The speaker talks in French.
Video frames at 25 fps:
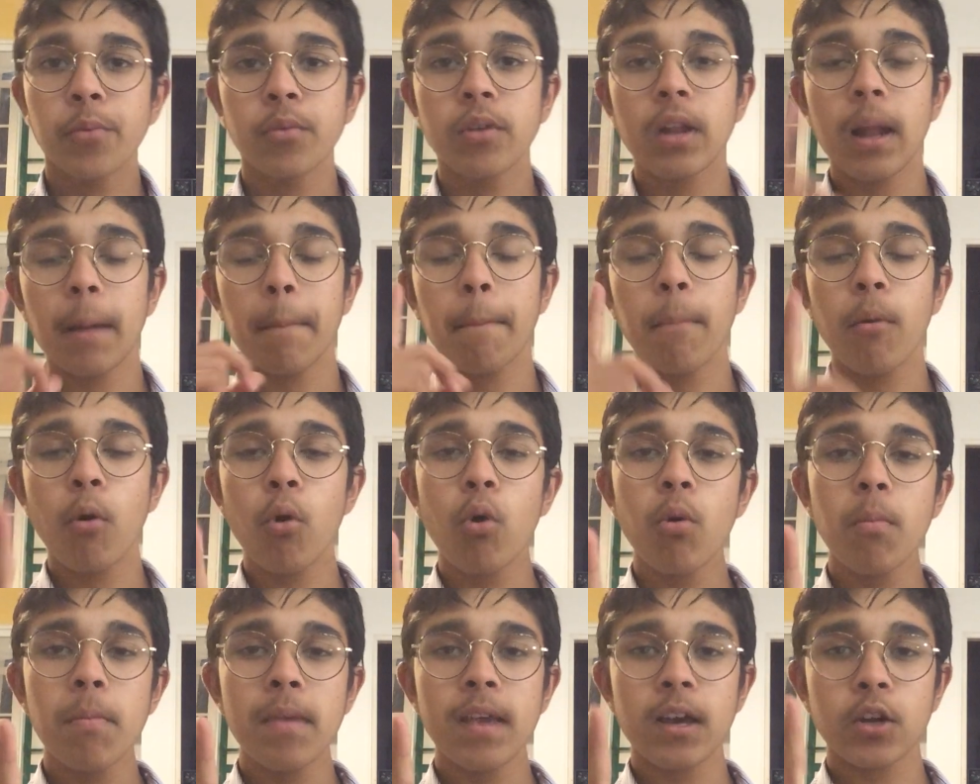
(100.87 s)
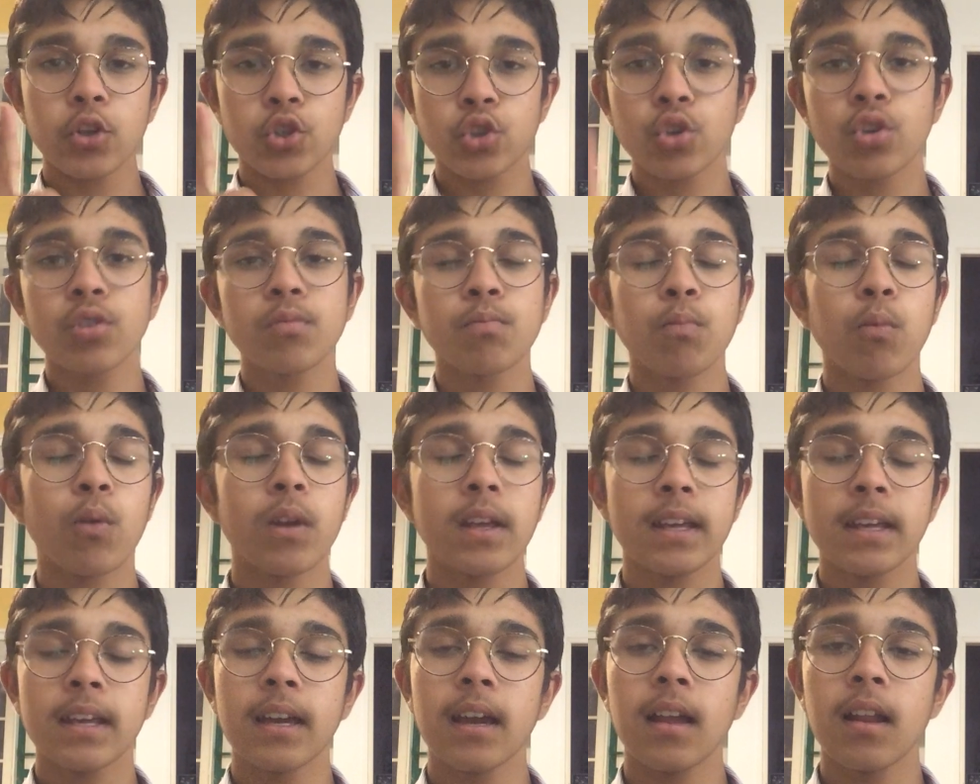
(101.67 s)
la première chose pour
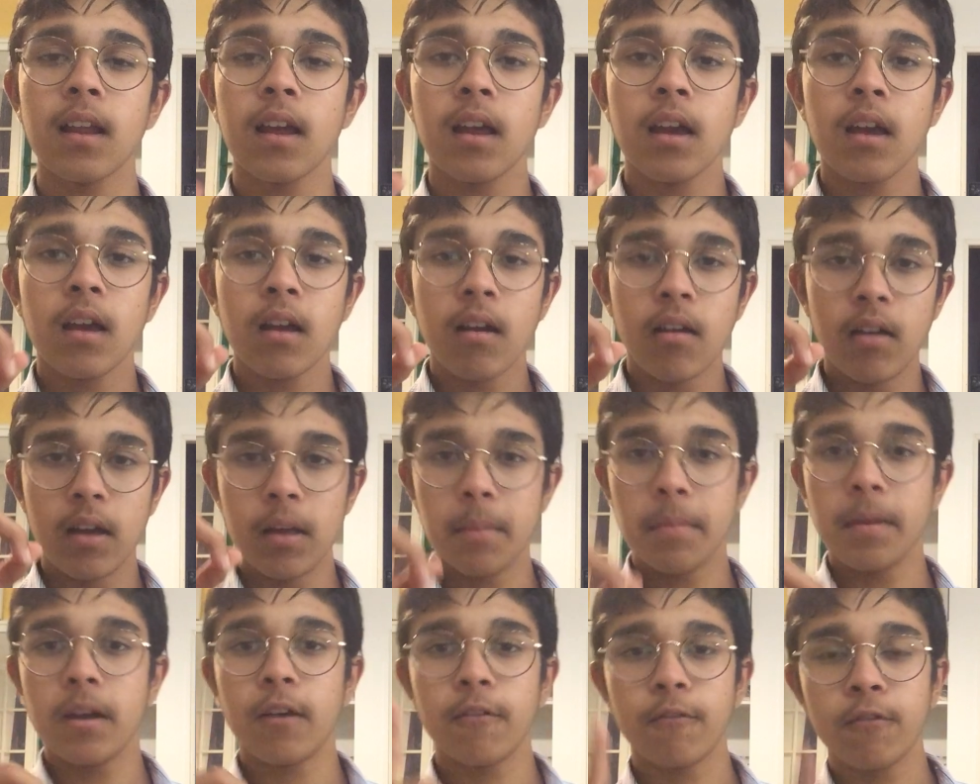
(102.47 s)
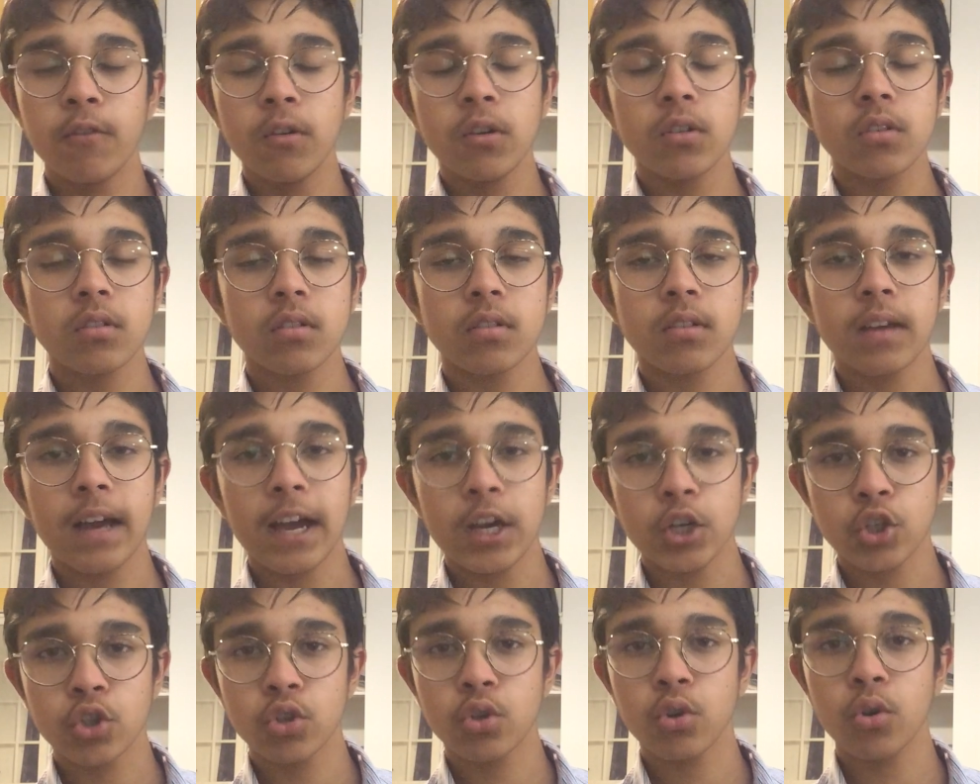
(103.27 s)
laquelle et eh bien, votre
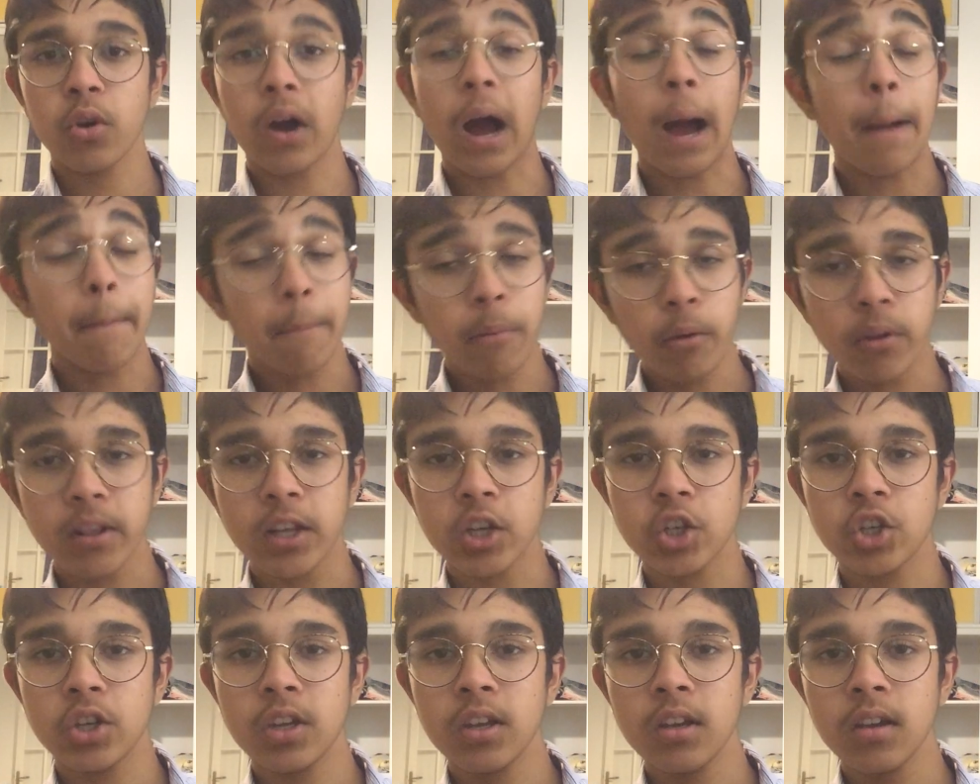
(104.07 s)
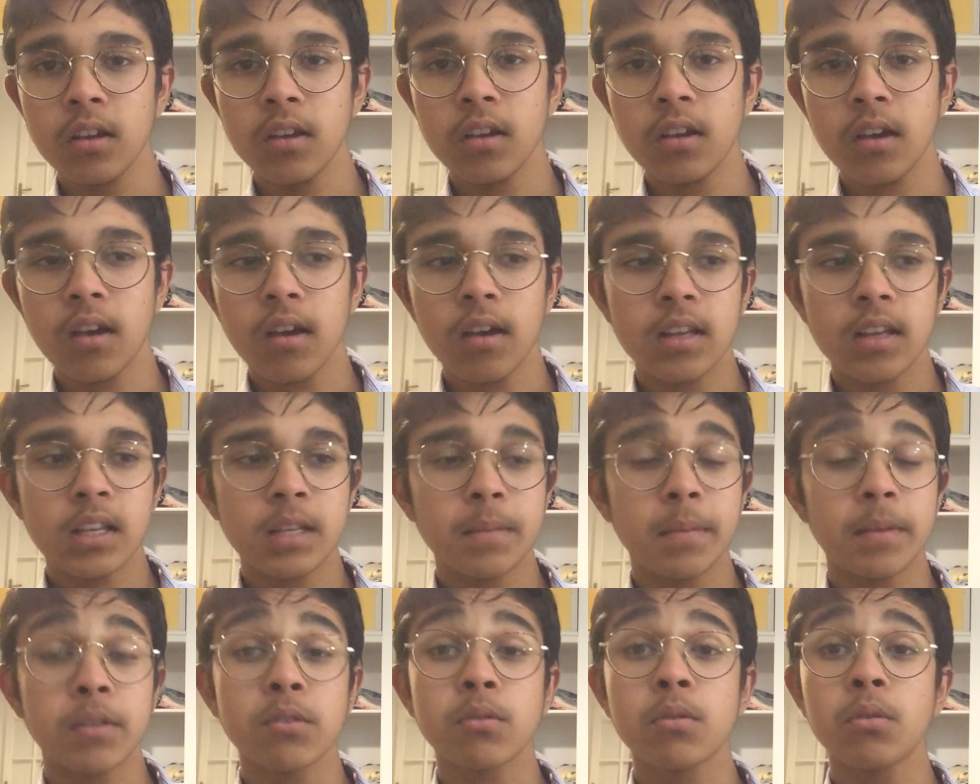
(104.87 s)
acheteur a peur d'acheter,
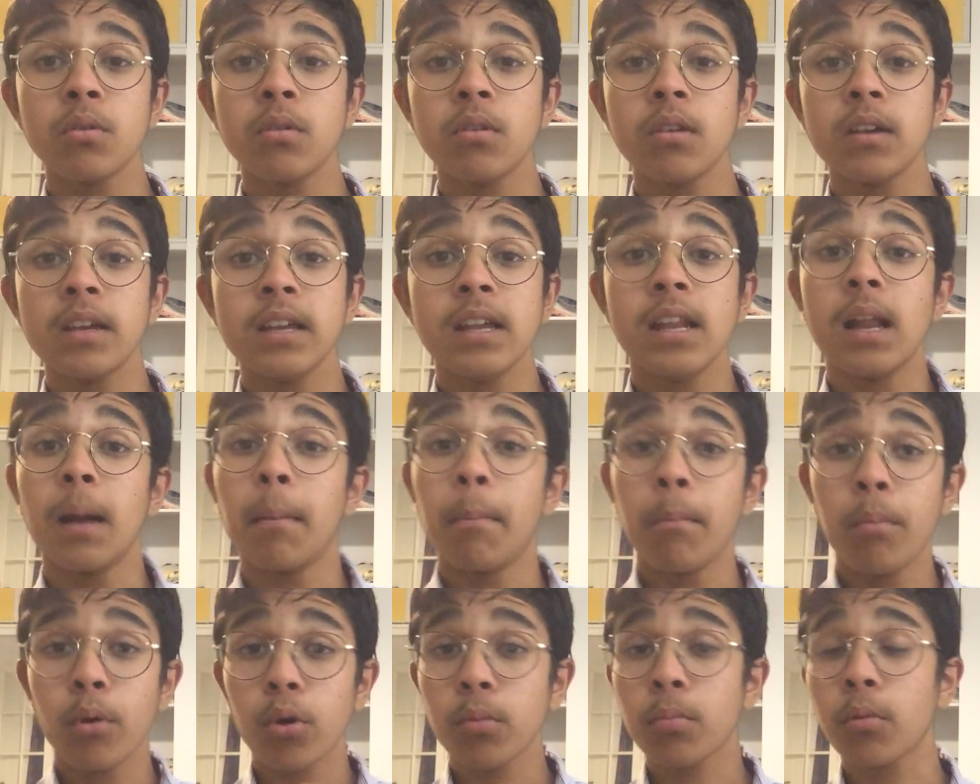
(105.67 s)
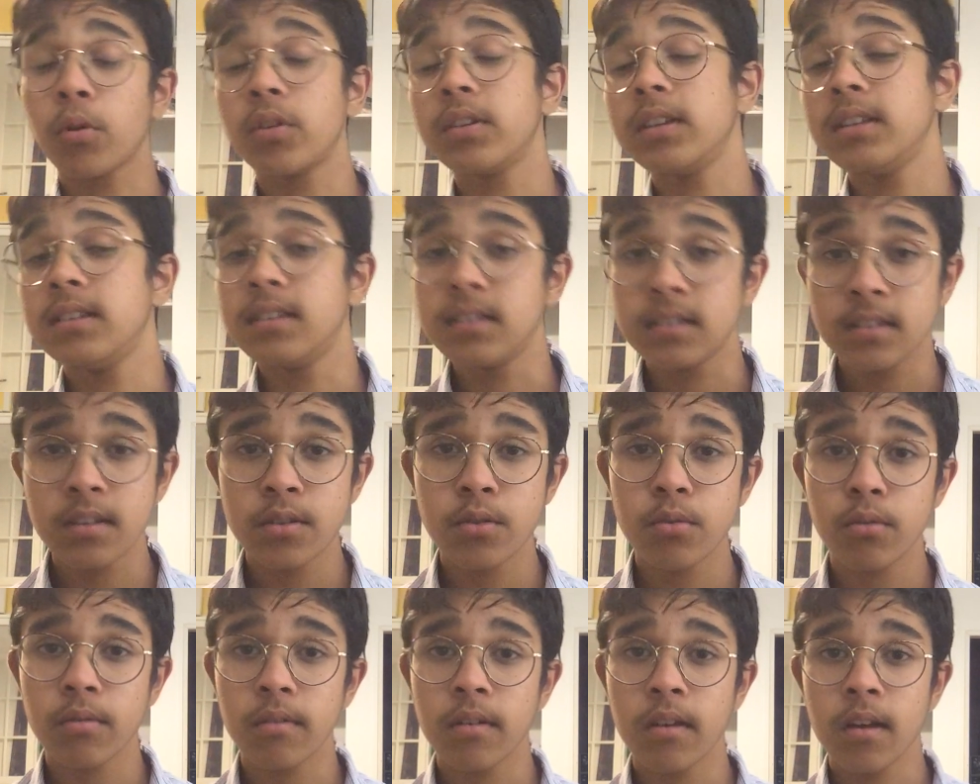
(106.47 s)
c'est parce qu'il a peur de prendre des
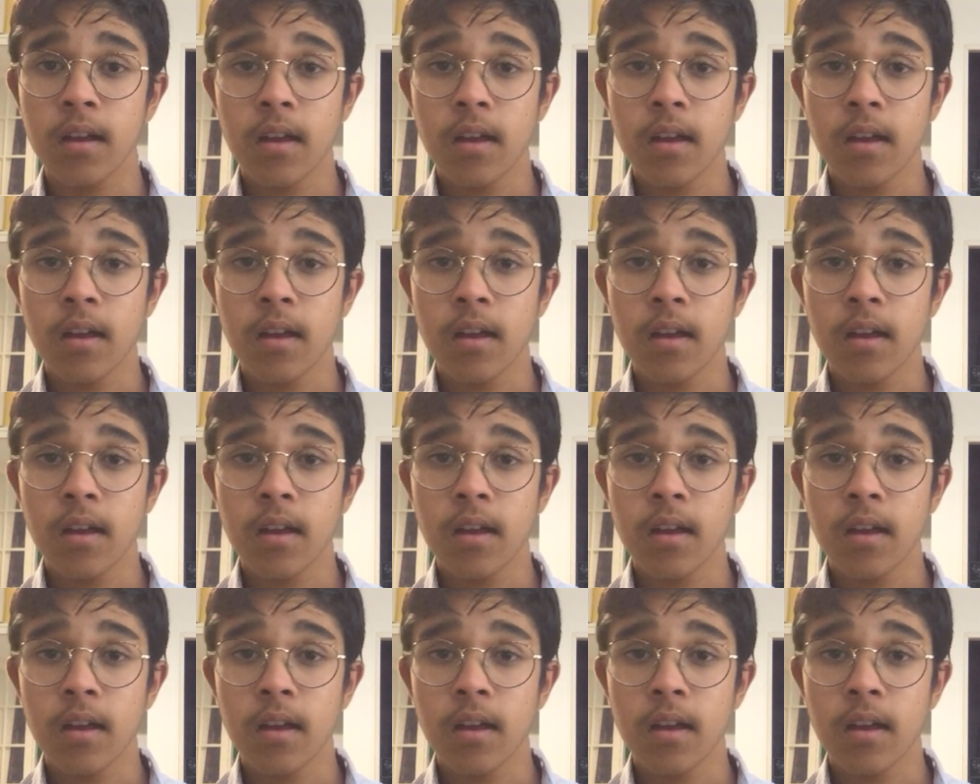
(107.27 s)
décisions.